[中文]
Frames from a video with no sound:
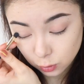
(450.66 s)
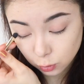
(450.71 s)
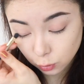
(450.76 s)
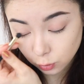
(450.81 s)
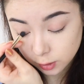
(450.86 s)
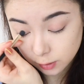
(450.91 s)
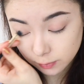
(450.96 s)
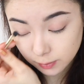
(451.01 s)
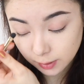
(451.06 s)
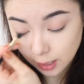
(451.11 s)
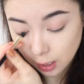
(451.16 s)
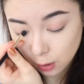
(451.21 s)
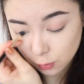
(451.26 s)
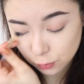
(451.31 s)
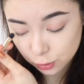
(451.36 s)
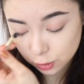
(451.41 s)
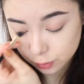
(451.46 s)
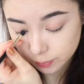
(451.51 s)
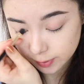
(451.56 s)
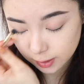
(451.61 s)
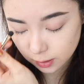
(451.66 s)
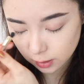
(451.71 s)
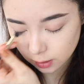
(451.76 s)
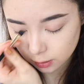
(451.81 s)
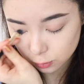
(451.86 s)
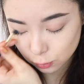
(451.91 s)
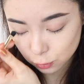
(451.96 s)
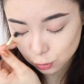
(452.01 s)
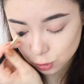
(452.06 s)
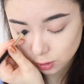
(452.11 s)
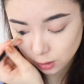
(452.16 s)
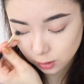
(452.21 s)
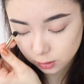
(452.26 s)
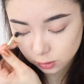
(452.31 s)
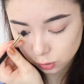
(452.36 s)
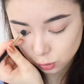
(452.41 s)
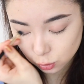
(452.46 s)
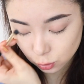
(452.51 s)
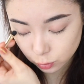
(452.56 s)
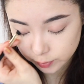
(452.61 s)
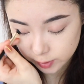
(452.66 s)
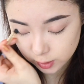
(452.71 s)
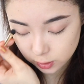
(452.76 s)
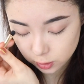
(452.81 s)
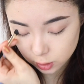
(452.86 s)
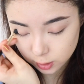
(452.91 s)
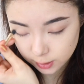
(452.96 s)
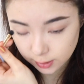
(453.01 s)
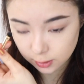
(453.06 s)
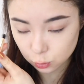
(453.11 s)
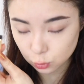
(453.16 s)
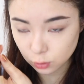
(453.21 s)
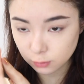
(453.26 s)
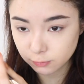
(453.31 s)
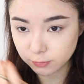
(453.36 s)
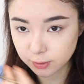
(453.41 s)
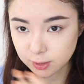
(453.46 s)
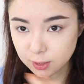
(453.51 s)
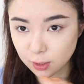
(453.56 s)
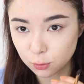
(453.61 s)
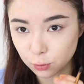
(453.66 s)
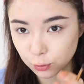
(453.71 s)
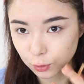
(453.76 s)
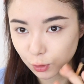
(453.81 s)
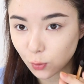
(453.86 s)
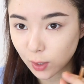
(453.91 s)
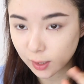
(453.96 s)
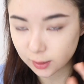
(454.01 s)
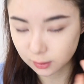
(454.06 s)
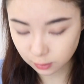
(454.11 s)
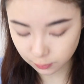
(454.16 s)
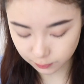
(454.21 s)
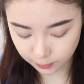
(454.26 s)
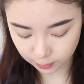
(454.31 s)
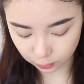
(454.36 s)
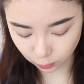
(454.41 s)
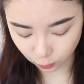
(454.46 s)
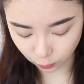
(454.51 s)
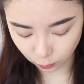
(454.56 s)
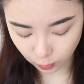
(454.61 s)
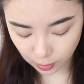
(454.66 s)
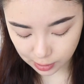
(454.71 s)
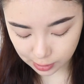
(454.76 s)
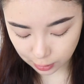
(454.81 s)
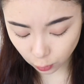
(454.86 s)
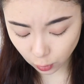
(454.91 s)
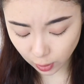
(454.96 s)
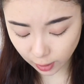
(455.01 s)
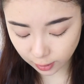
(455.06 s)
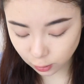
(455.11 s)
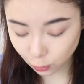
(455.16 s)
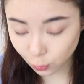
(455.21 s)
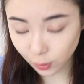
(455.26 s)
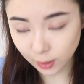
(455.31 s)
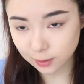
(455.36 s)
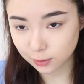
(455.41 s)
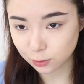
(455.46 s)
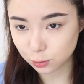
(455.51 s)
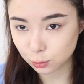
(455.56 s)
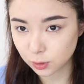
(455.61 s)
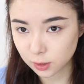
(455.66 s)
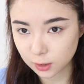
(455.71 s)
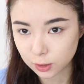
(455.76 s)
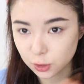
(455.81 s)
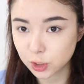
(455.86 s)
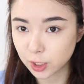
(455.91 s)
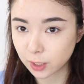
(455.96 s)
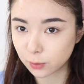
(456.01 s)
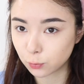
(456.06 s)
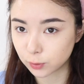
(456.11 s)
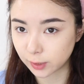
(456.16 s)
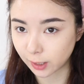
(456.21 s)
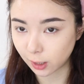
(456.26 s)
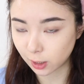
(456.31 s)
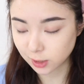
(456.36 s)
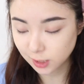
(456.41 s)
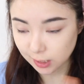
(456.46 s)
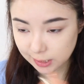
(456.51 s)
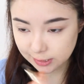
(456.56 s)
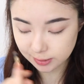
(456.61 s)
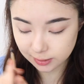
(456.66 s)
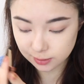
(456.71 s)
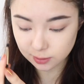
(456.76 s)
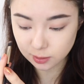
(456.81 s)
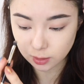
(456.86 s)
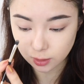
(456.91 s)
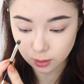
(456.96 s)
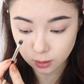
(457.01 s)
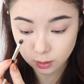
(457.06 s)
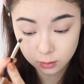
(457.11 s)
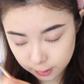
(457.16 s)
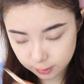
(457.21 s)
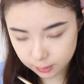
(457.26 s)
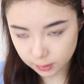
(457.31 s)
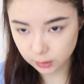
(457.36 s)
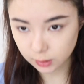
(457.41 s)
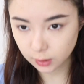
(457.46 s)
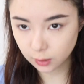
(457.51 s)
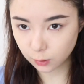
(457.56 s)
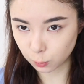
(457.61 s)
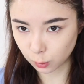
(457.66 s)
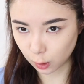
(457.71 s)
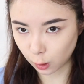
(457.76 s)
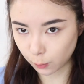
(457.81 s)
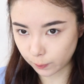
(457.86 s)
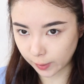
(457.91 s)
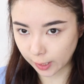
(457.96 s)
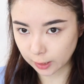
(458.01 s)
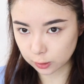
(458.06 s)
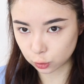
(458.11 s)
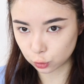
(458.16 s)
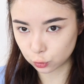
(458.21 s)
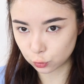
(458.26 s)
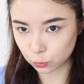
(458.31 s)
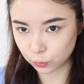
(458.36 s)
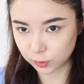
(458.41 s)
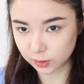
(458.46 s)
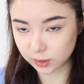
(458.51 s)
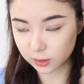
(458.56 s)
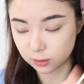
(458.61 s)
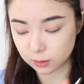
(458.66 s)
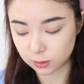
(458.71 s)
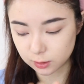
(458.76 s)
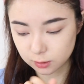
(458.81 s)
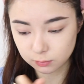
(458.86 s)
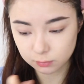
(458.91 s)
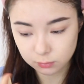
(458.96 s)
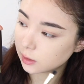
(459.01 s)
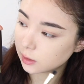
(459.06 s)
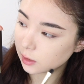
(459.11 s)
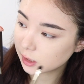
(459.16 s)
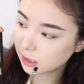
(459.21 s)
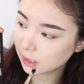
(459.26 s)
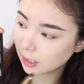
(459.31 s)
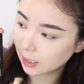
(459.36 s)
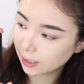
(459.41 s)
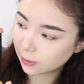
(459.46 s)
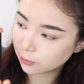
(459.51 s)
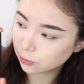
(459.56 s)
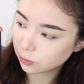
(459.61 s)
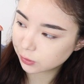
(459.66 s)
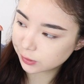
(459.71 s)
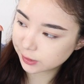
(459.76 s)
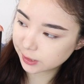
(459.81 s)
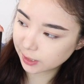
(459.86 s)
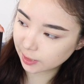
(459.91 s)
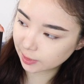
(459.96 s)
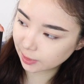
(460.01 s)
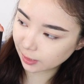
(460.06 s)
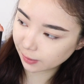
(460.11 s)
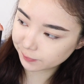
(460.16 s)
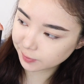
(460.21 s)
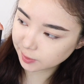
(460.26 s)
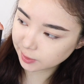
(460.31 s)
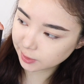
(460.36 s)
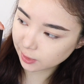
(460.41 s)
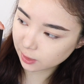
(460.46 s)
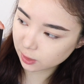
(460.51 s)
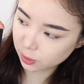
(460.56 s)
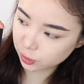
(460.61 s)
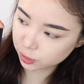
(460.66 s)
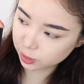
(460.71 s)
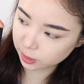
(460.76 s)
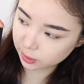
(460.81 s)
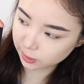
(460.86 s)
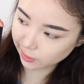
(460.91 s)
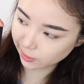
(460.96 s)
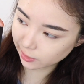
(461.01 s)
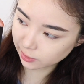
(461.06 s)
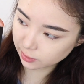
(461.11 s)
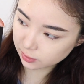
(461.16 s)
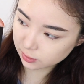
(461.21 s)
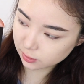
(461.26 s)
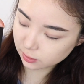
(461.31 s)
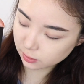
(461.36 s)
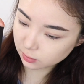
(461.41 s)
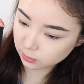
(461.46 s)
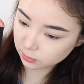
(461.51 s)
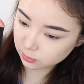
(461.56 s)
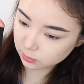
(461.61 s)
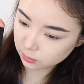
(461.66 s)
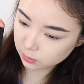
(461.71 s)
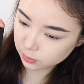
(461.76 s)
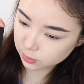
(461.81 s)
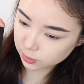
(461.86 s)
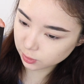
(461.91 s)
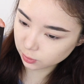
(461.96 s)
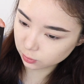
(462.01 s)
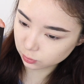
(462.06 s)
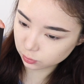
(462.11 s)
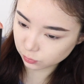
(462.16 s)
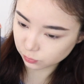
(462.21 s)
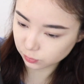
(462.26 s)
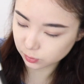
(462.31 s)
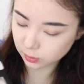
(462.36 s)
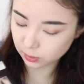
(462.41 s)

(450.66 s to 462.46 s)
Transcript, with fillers: 如果你们看我视频，应该都知道，其实我平时眼妆非常容易画的特别浓，画着画着就跟上舞台唱戏的一样。今天我要把持住我自己。接下来用一下他们第二深的颜色。 这个棕